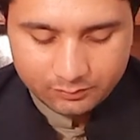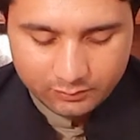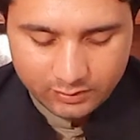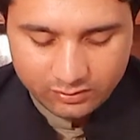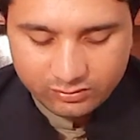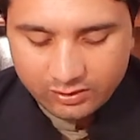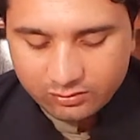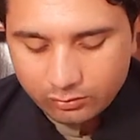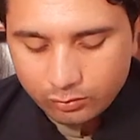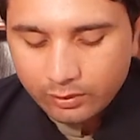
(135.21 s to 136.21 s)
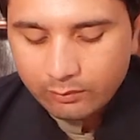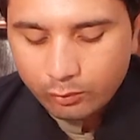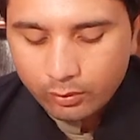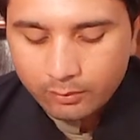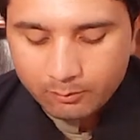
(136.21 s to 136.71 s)
रिस्ट्रिक्शन जो है
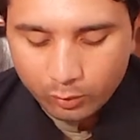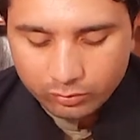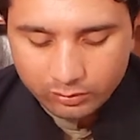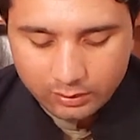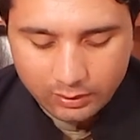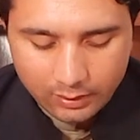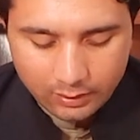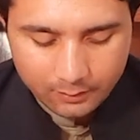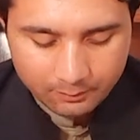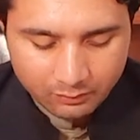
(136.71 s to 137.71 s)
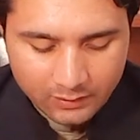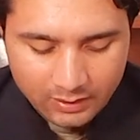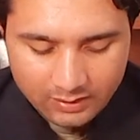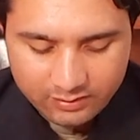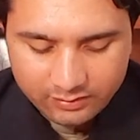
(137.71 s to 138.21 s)
वो इम्पोज किए हैं
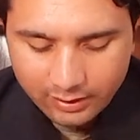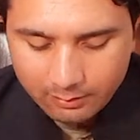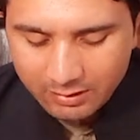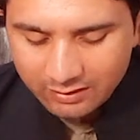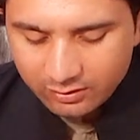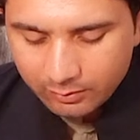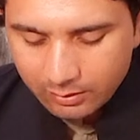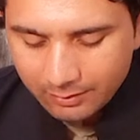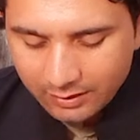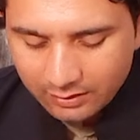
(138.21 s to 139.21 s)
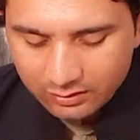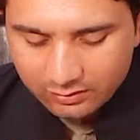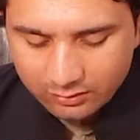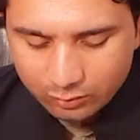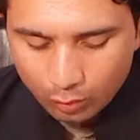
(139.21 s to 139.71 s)
इसी तरह बेल्जियम की बात की
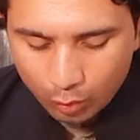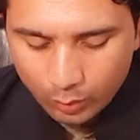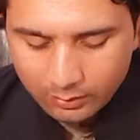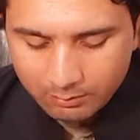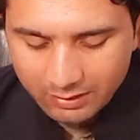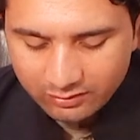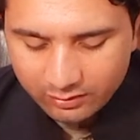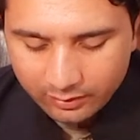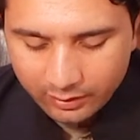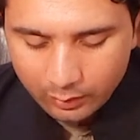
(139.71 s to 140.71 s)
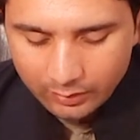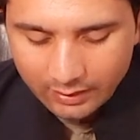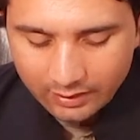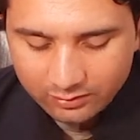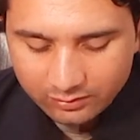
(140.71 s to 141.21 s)
जाए सो वन बेल्जियन टाउन
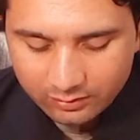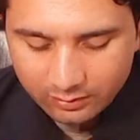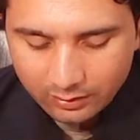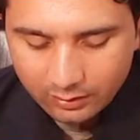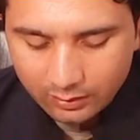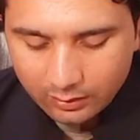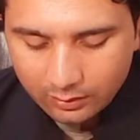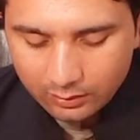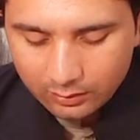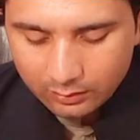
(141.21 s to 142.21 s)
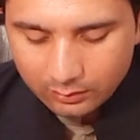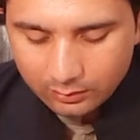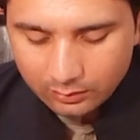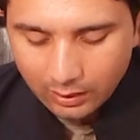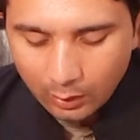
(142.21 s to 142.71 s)
हैज़
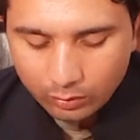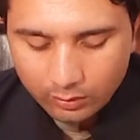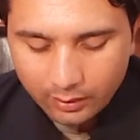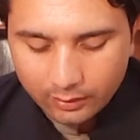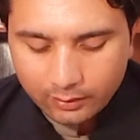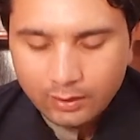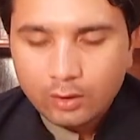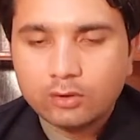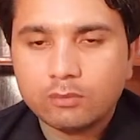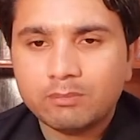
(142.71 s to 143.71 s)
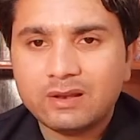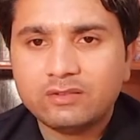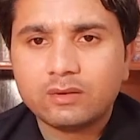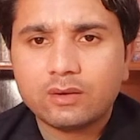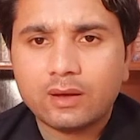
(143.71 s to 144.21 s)
आउटलाट
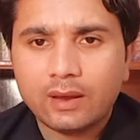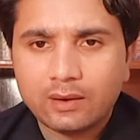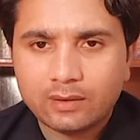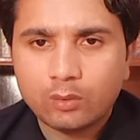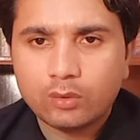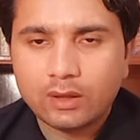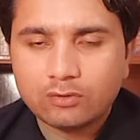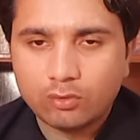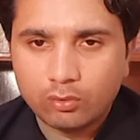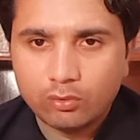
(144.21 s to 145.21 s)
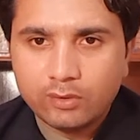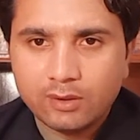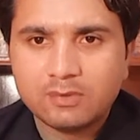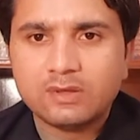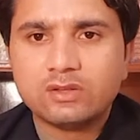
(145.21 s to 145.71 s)
बेल्जियन का एक टाउन है सो उन्होंने
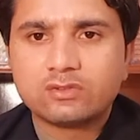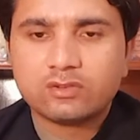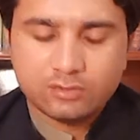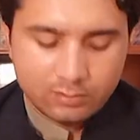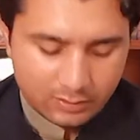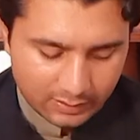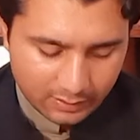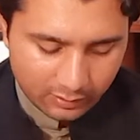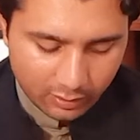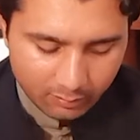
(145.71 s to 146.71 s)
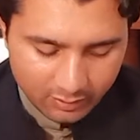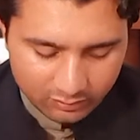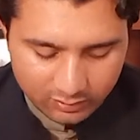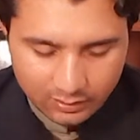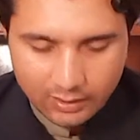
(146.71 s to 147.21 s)
भी इस किस्म का एक लापास पास
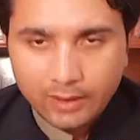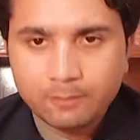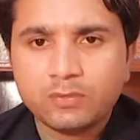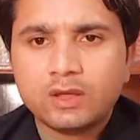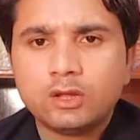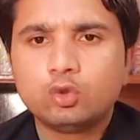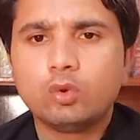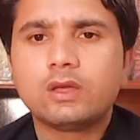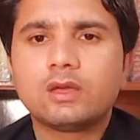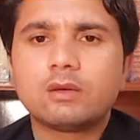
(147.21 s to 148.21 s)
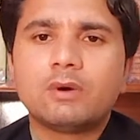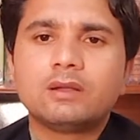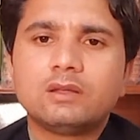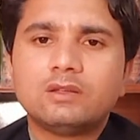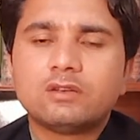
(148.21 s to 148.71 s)
किया है तुर्की की
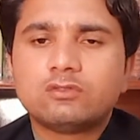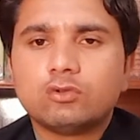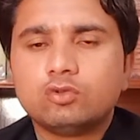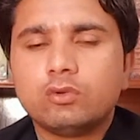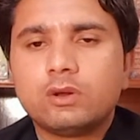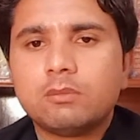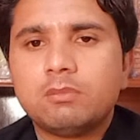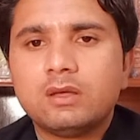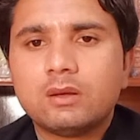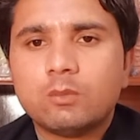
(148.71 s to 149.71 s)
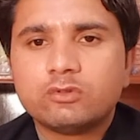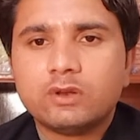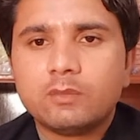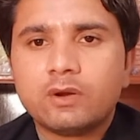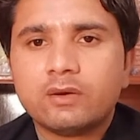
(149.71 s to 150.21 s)
बात की जाए सो तुर्की बिंग
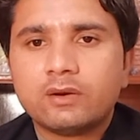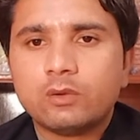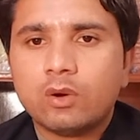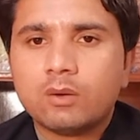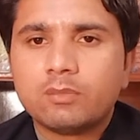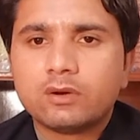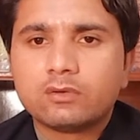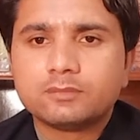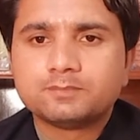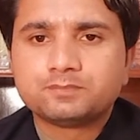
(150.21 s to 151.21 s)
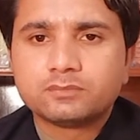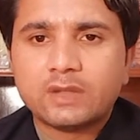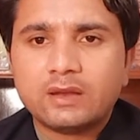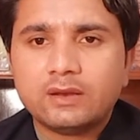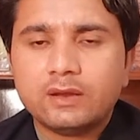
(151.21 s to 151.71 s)
मुस्लिम कंट्री वहाँ पर
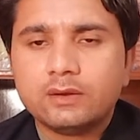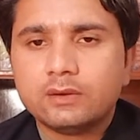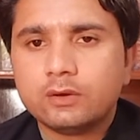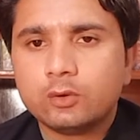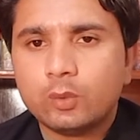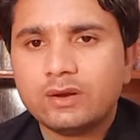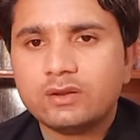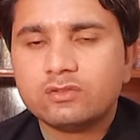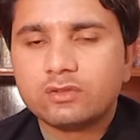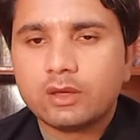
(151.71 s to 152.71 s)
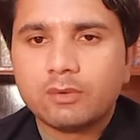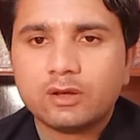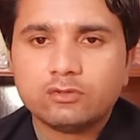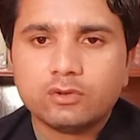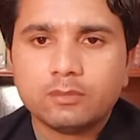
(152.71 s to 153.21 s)
नाइनटीन ट्वेंटीज़ के
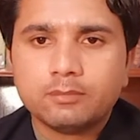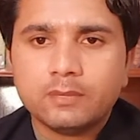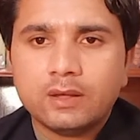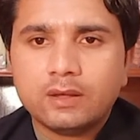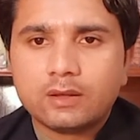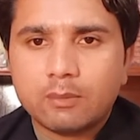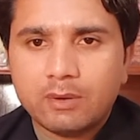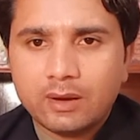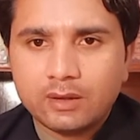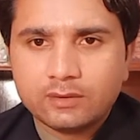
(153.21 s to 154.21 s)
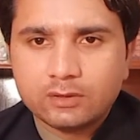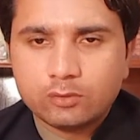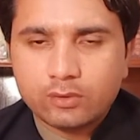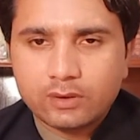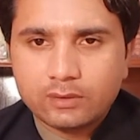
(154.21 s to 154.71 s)
बाद जब कमाल अता
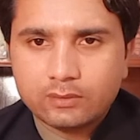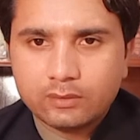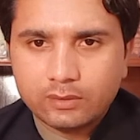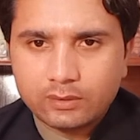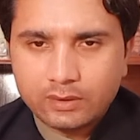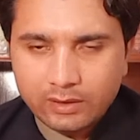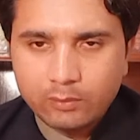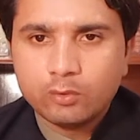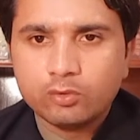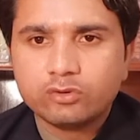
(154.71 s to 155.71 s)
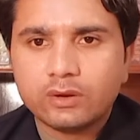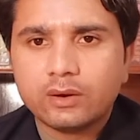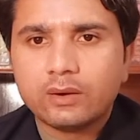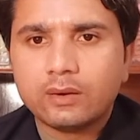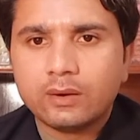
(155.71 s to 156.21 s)
तुर्क की रिवोल्यूशन
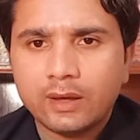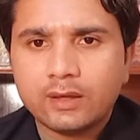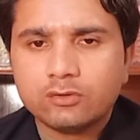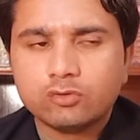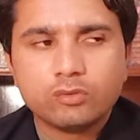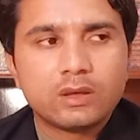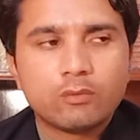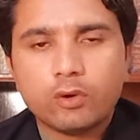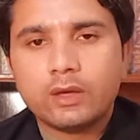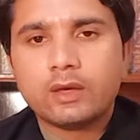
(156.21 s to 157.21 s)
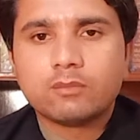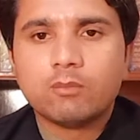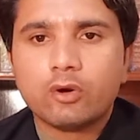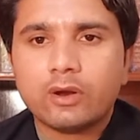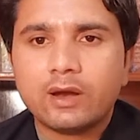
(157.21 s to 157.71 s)
लाई चूँकि वो एक
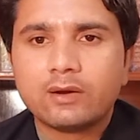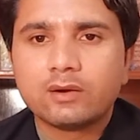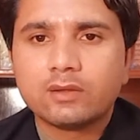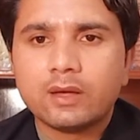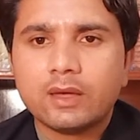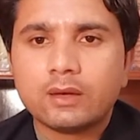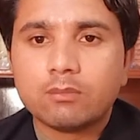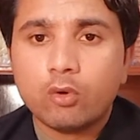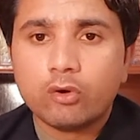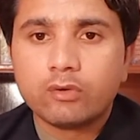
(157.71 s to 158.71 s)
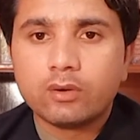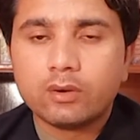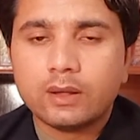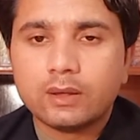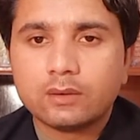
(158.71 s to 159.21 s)
मॉडरेटर था एक
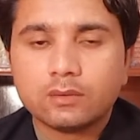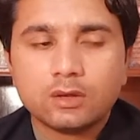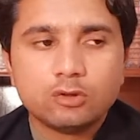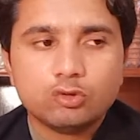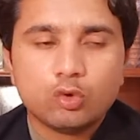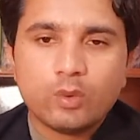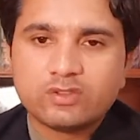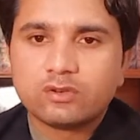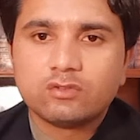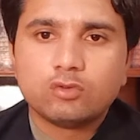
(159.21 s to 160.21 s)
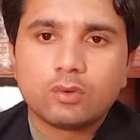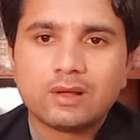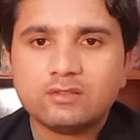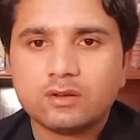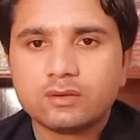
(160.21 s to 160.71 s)
मॉडर्न एक जो वेस्टर्न जो
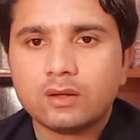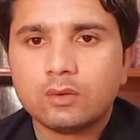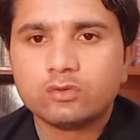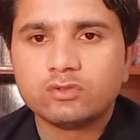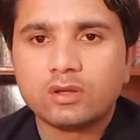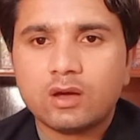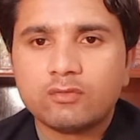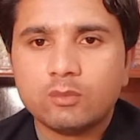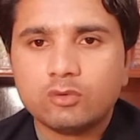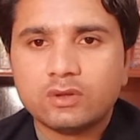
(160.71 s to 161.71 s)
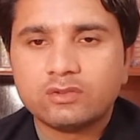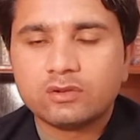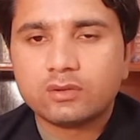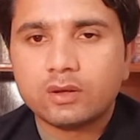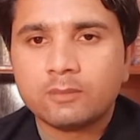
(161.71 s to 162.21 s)
कल्चर था उससे काफ़ी
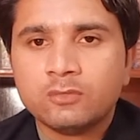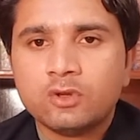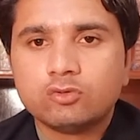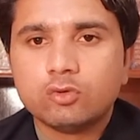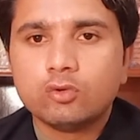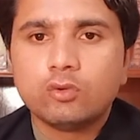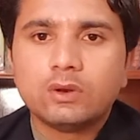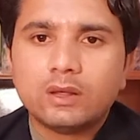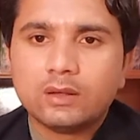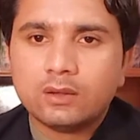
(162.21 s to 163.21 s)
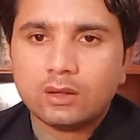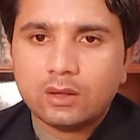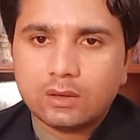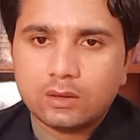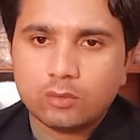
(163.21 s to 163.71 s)
मुतासर था सो उन्होंने
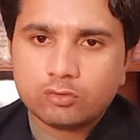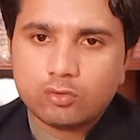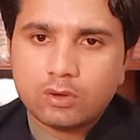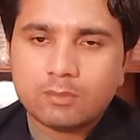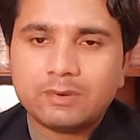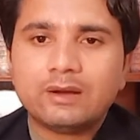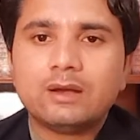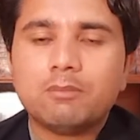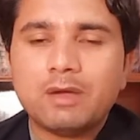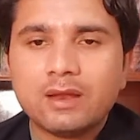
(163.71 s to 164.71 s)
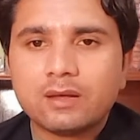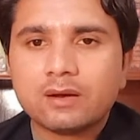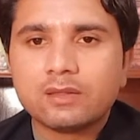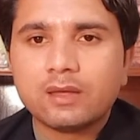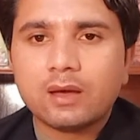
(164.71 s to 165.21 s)
आ, उसको कम्प्लीटली बैन
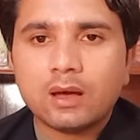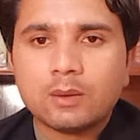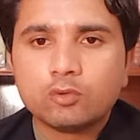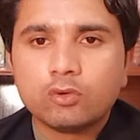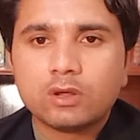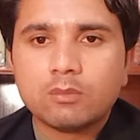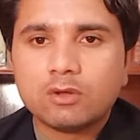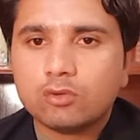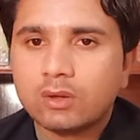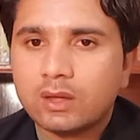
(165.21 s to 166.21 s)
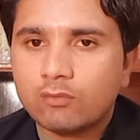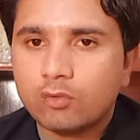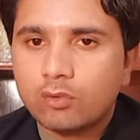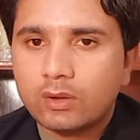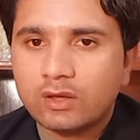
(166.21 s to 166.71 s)
कर दिया आप तुर्की में जो है
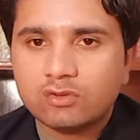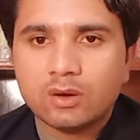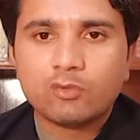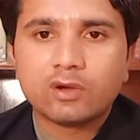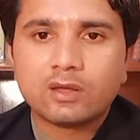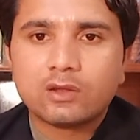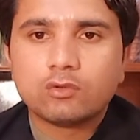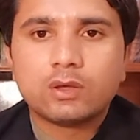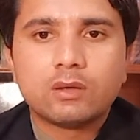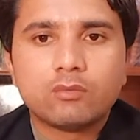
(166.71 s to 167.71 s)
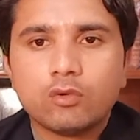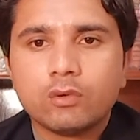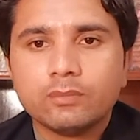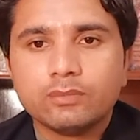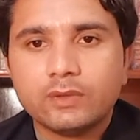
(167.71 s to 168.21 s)
वो हिजाब वगैरह जो है वो
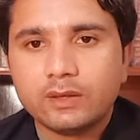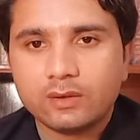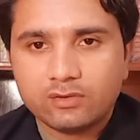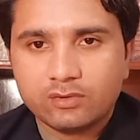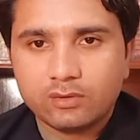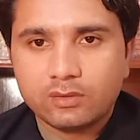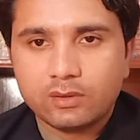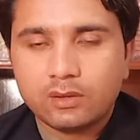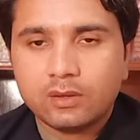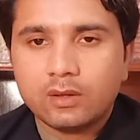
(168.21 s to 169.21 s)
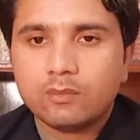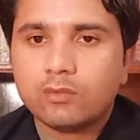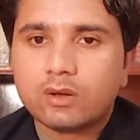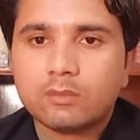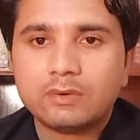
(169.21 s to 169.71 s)
नहीं कर सकते
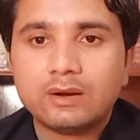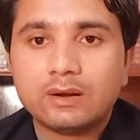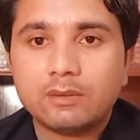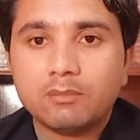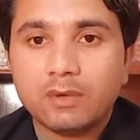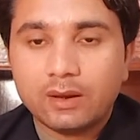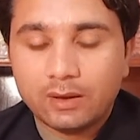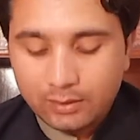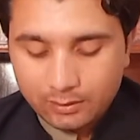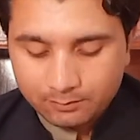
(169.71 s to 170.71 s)
वो कम्प्लीटली बैन है